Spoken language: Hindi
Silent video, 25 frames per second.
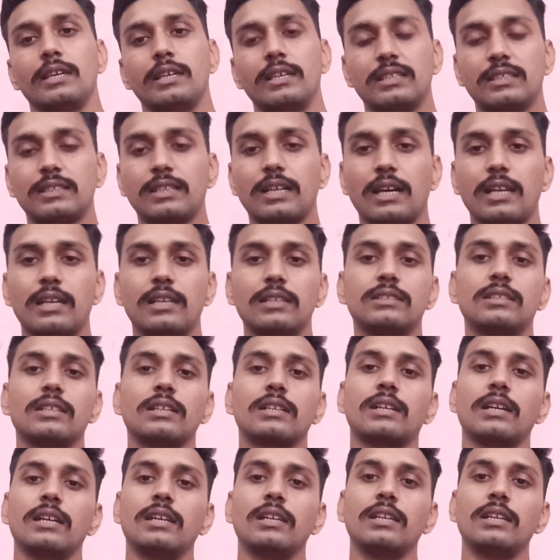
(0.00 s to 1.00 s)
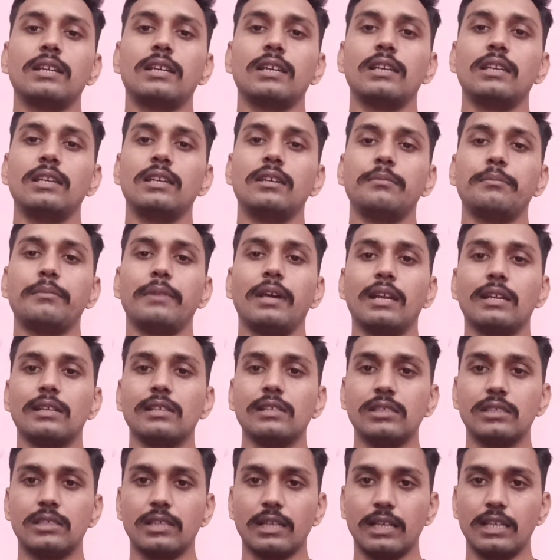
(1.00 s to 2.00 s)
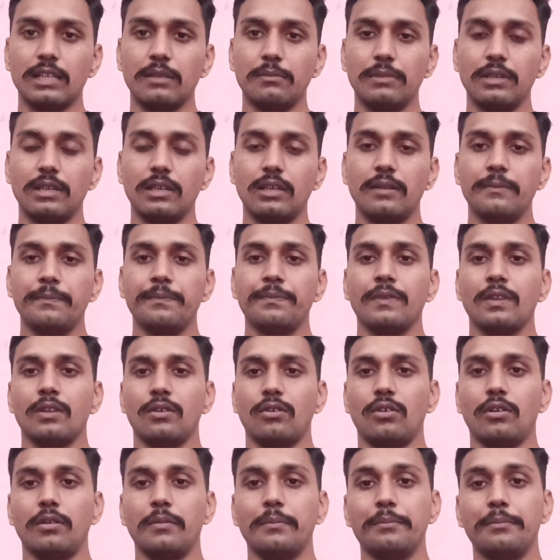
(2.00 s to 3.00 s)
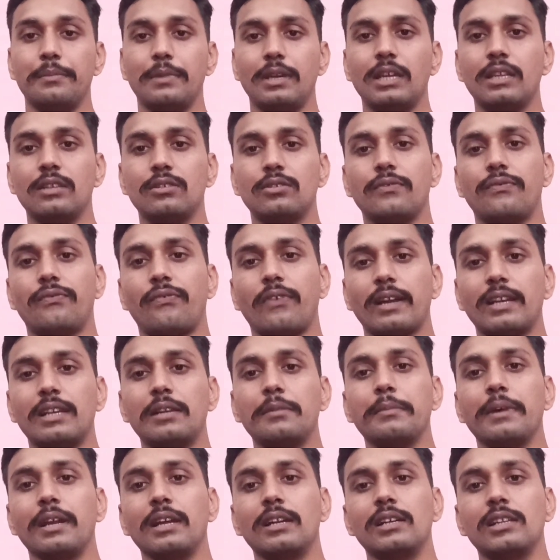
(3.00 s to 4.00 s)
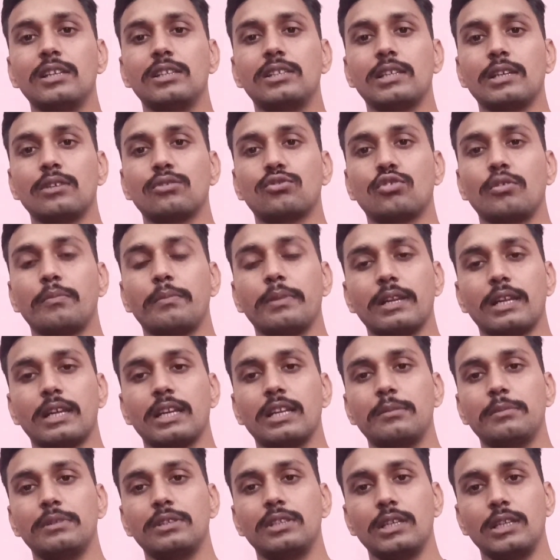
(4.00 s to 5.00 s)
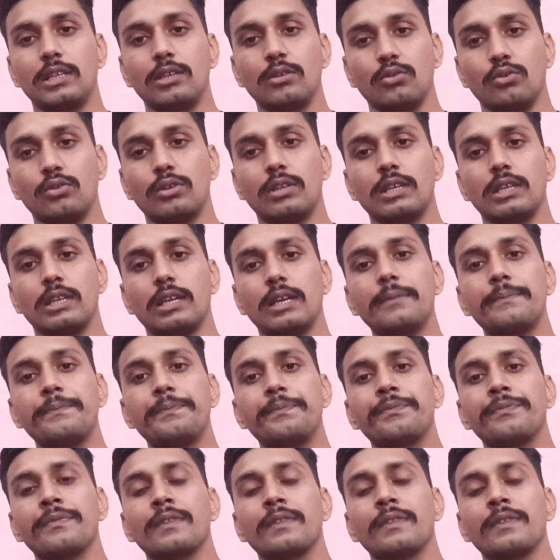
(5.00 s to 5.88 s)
इस कारण से कहीं ना कहीं मेरिट लिस्ट आने में और मेन जो फाइनल मेरिट लिस्ट है उसको बनाने में देरी हो रही है